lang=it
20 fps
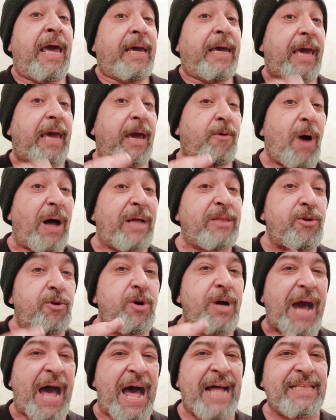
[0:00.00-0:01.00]
che
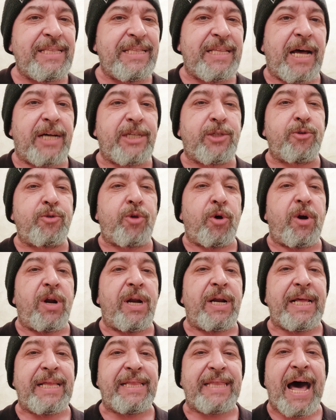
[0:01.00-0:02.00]
quando canta su
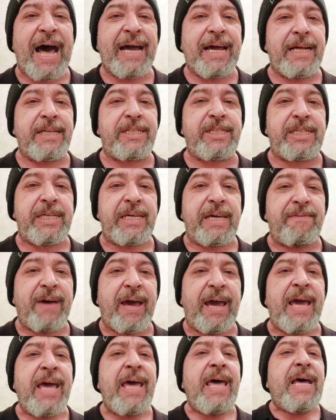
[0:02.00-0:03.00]
tonalità
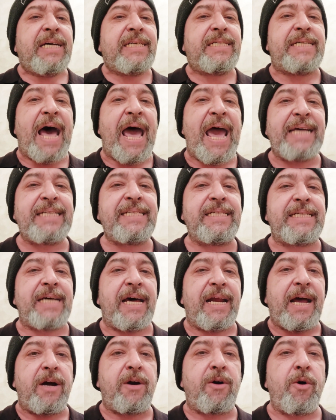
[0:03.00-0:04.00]
aggressive sa
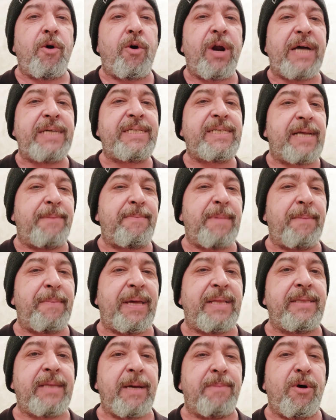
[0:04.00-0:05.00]
essere ancora
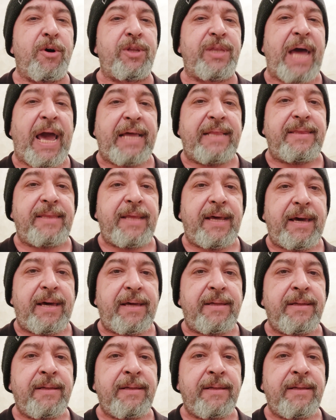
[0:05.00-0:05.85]
estremamente mordente.